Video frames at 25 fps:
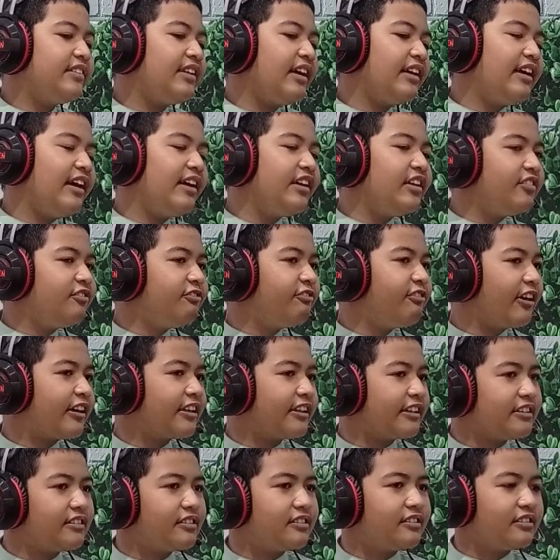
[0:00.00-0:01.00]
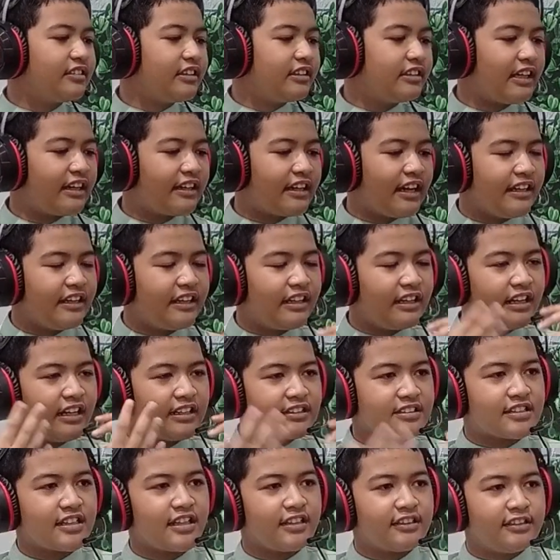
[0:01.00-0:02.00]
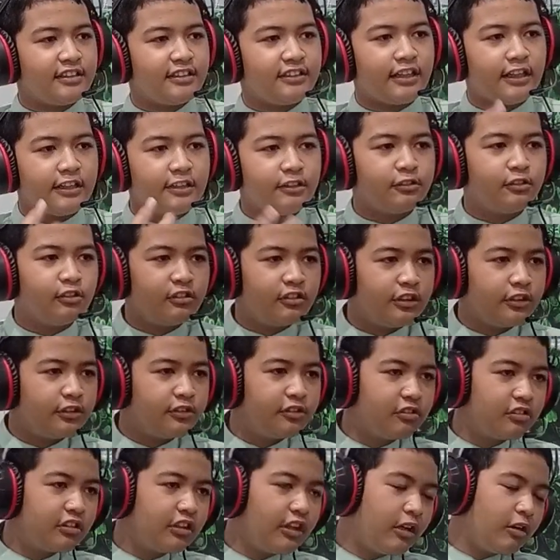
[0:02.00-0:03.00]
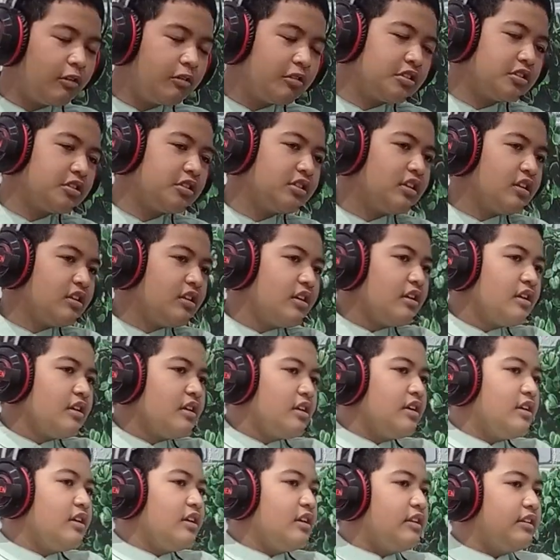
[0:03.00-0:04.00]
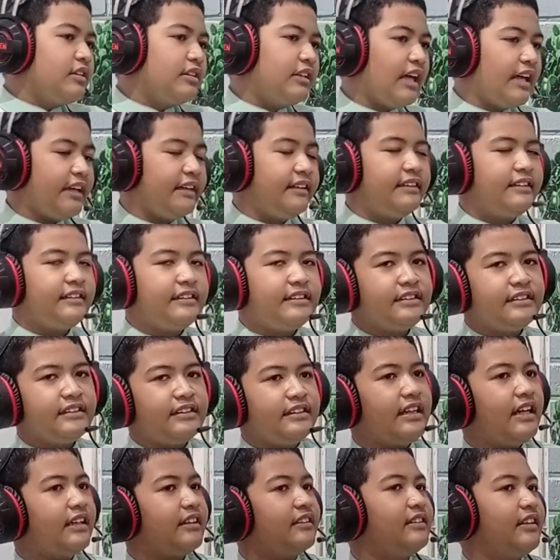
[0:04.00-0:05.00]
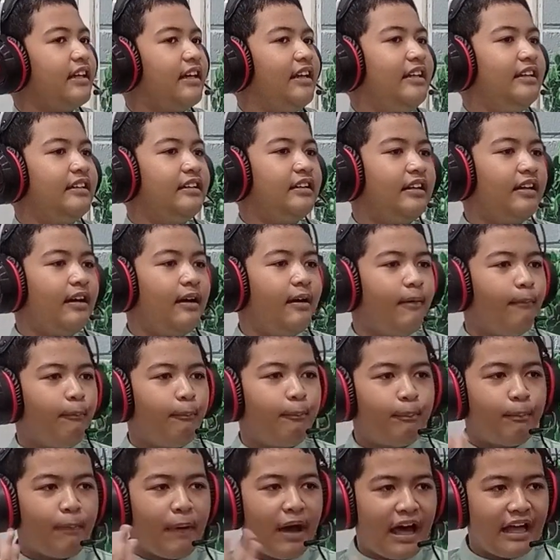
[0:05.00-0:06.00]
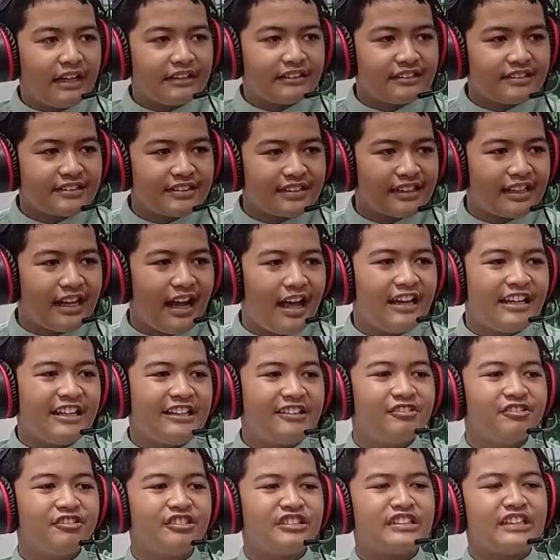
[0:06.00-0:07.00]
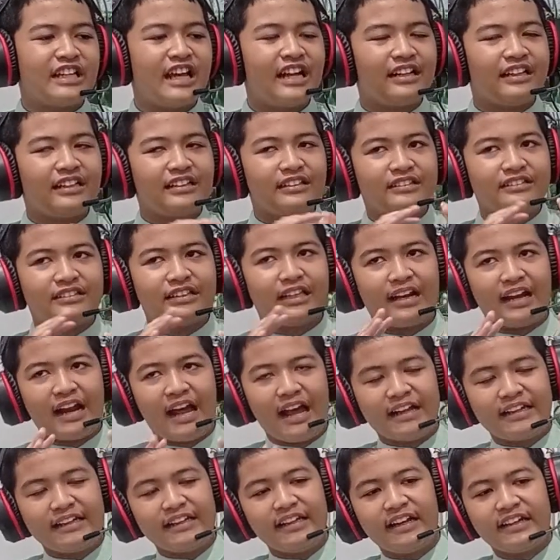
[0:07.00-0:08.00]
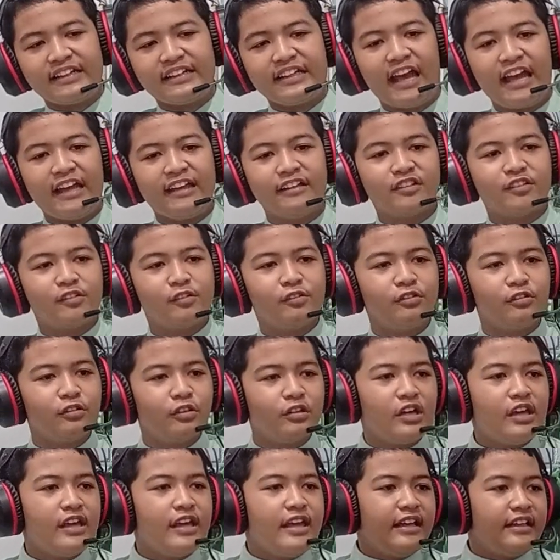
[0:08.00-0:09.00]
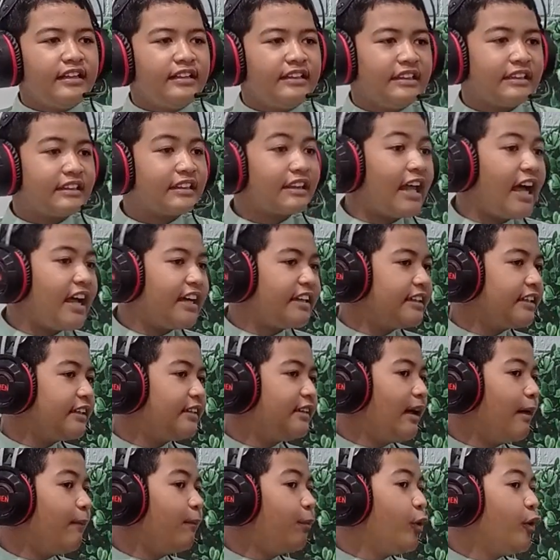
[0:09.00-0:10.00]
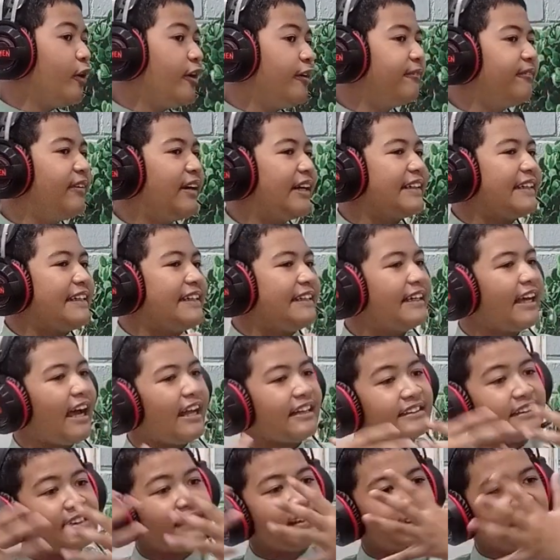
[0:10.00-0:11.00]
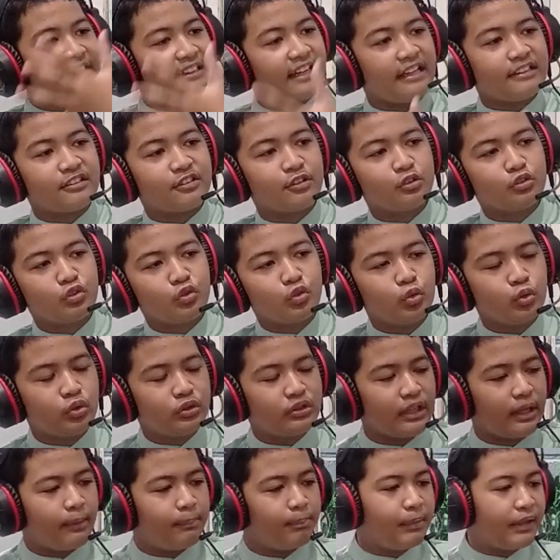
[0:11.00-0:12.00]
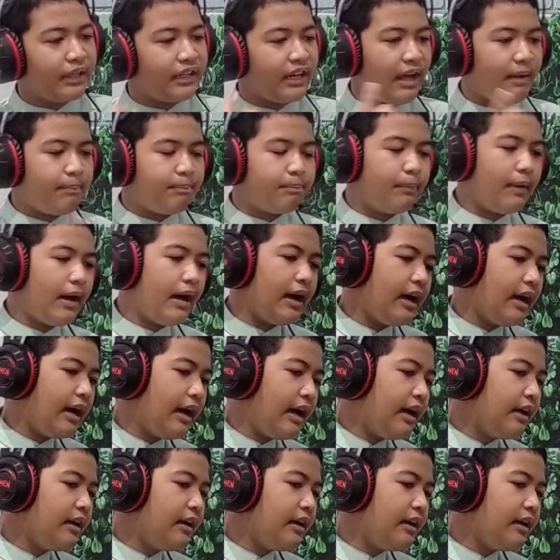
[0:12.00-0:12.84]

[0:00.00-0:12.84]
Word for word: kita nggak kita nggak ikhlas kan kita hidup hidup terus dan yang keempat sekaligus yang terakhir yaitu kita tidak boleh mengingat-ingat sudah berapa,